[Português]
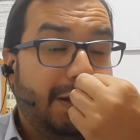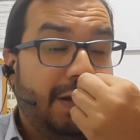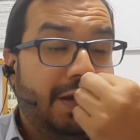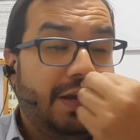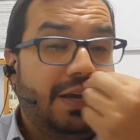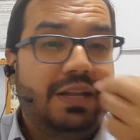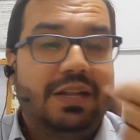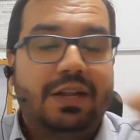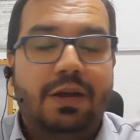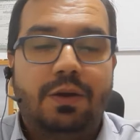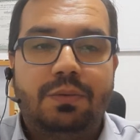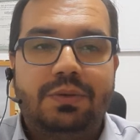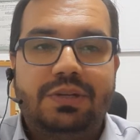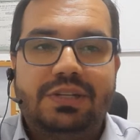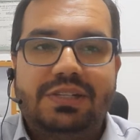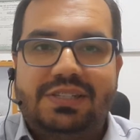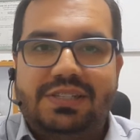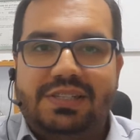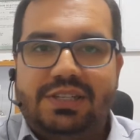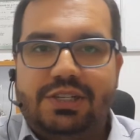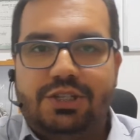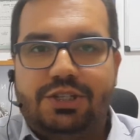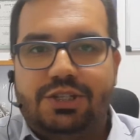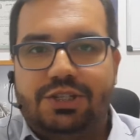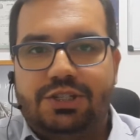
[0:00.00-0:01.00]
E não
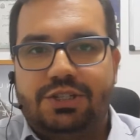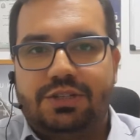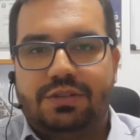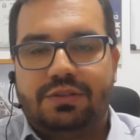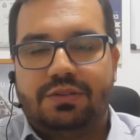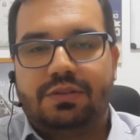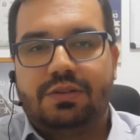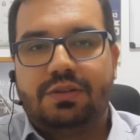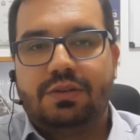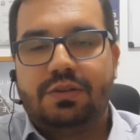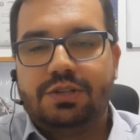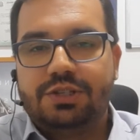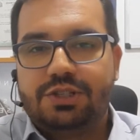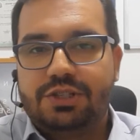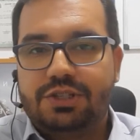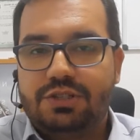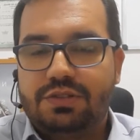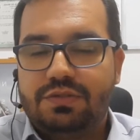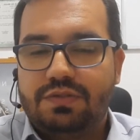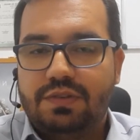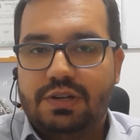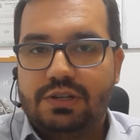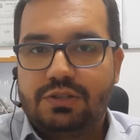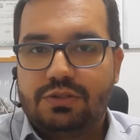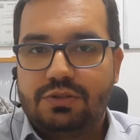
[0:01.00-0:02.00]
existe. Então a
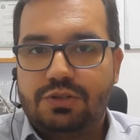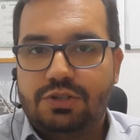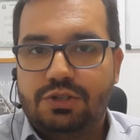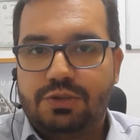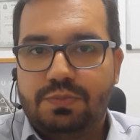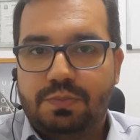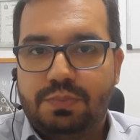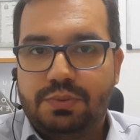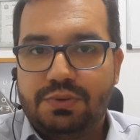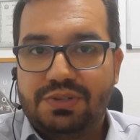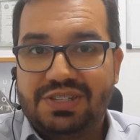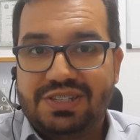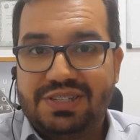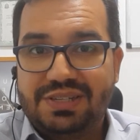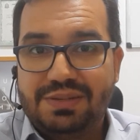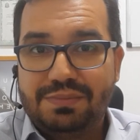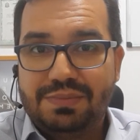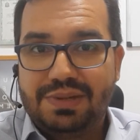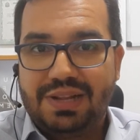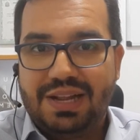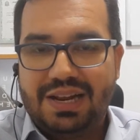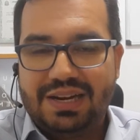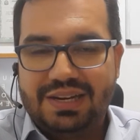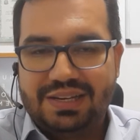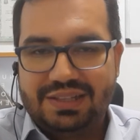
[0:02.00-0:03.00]
gente faz hoje por
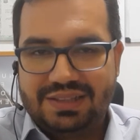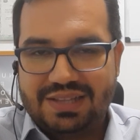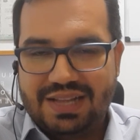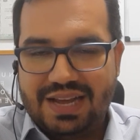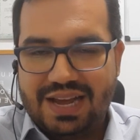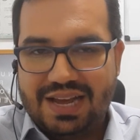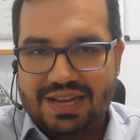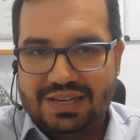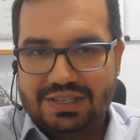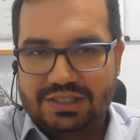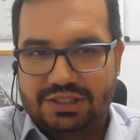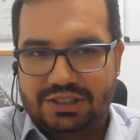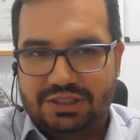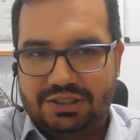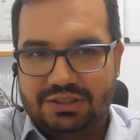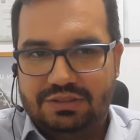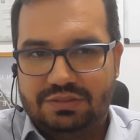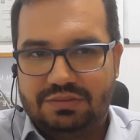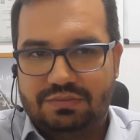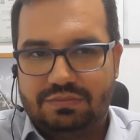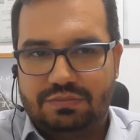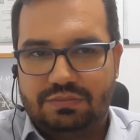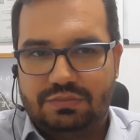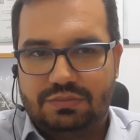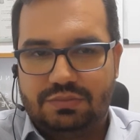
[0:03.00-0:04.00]
similaridade,
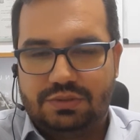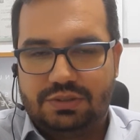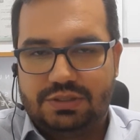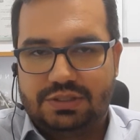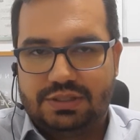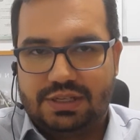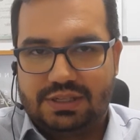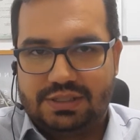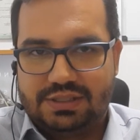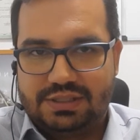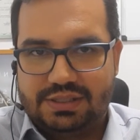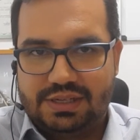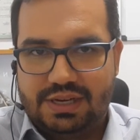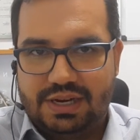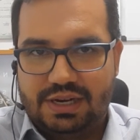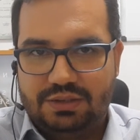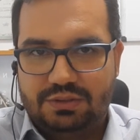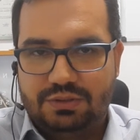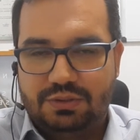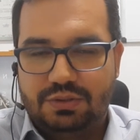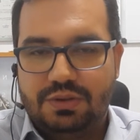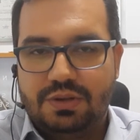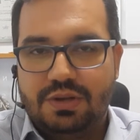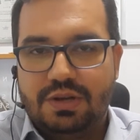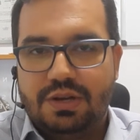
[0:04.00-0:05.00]
tá
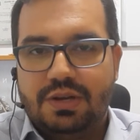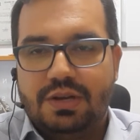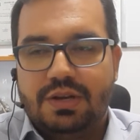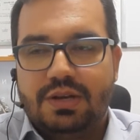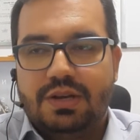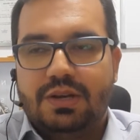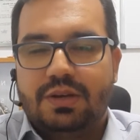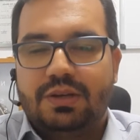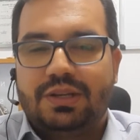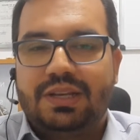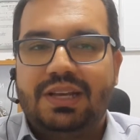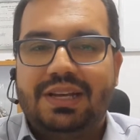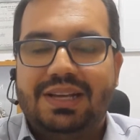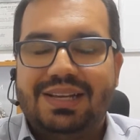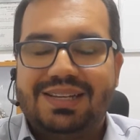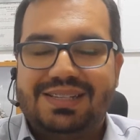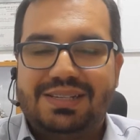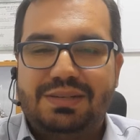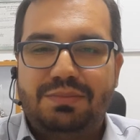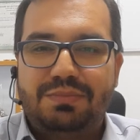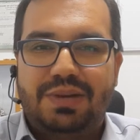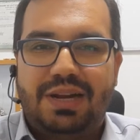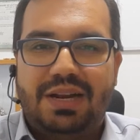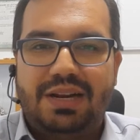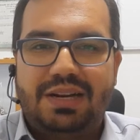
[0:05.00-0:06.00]
certo? O que é
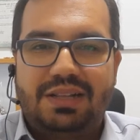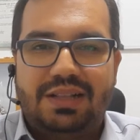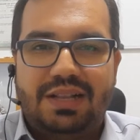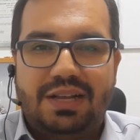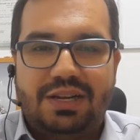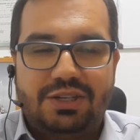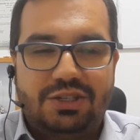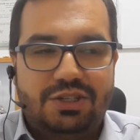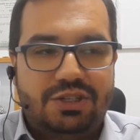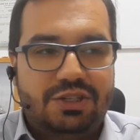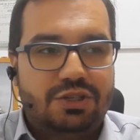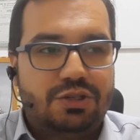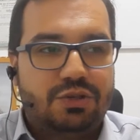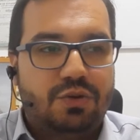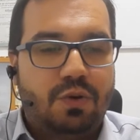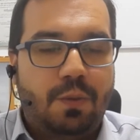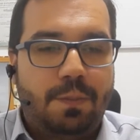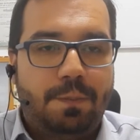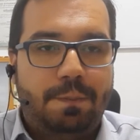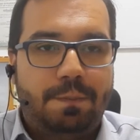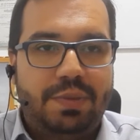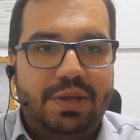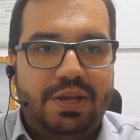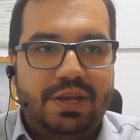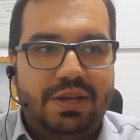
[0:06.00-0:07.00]
similaridade? A gente
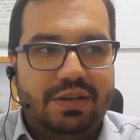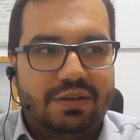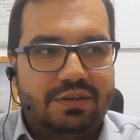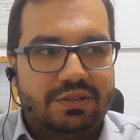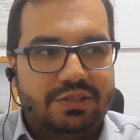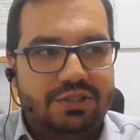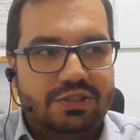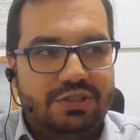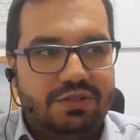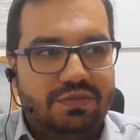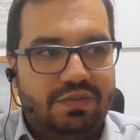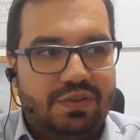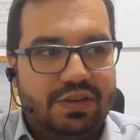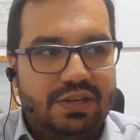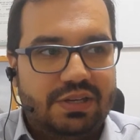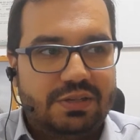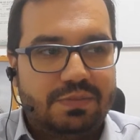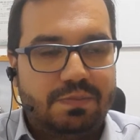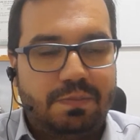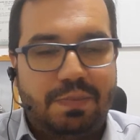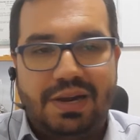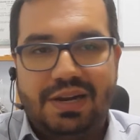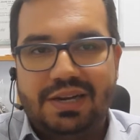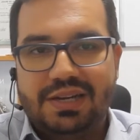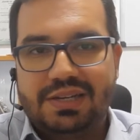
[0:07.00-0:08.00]
copia, a gente faz
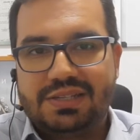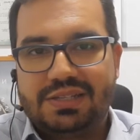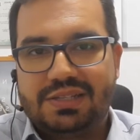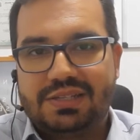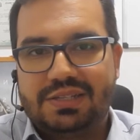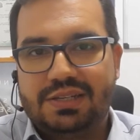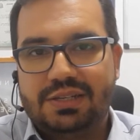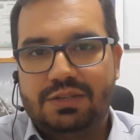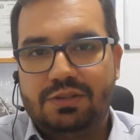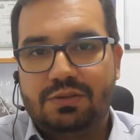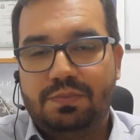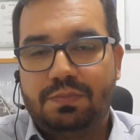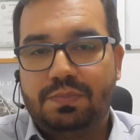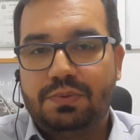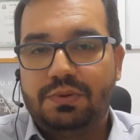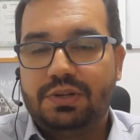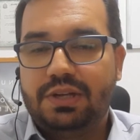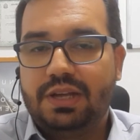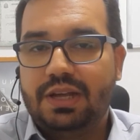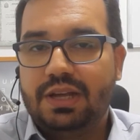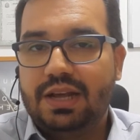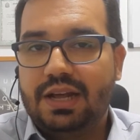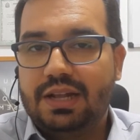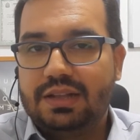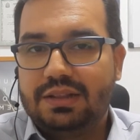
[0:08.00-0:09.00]
parecido
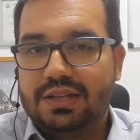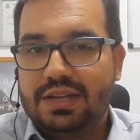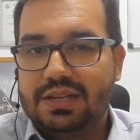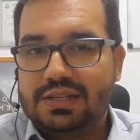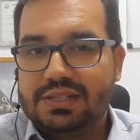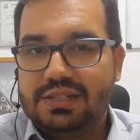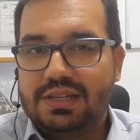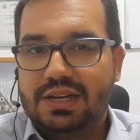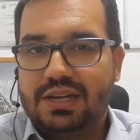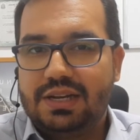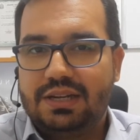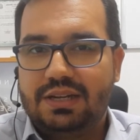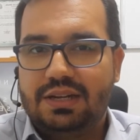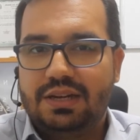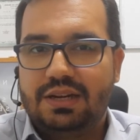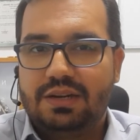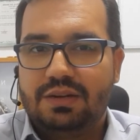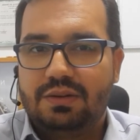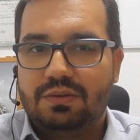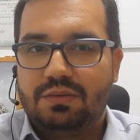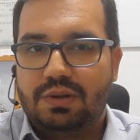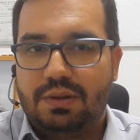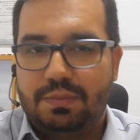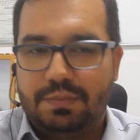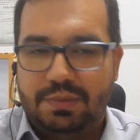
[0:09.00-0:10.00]
porque até sair a
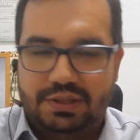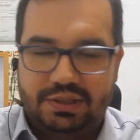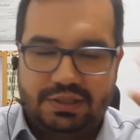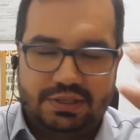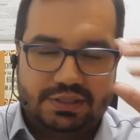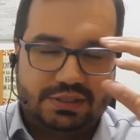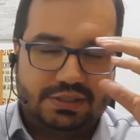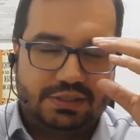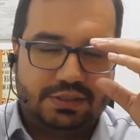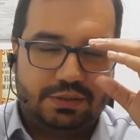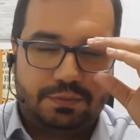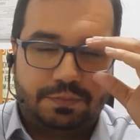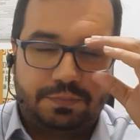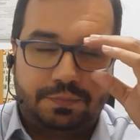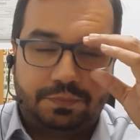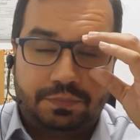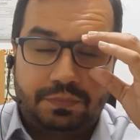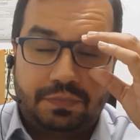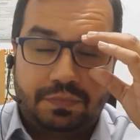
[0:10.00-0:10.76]
regulamentação.